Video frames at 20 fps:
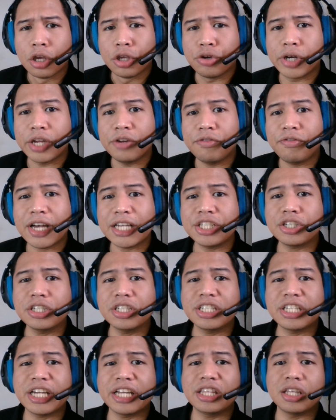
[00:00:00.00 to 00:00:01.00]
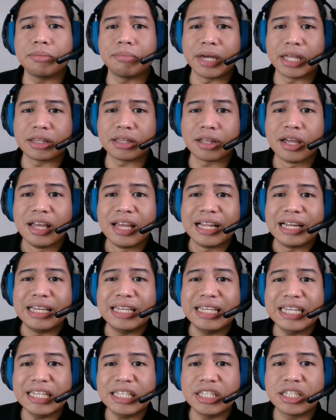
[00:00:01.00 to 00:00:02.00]
Yung investor sentiment,
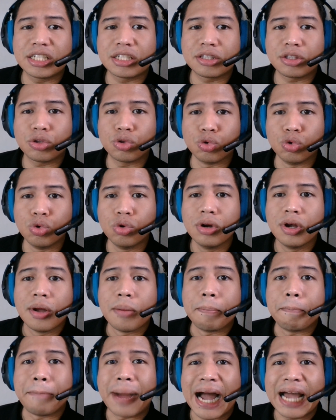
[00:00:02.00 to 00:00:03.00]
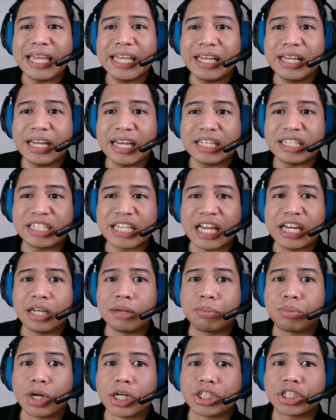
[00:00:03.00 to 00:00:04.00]
leads to buying and
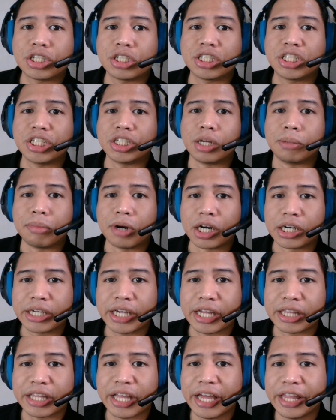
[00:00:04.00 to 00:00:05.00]
selling pressures in the market.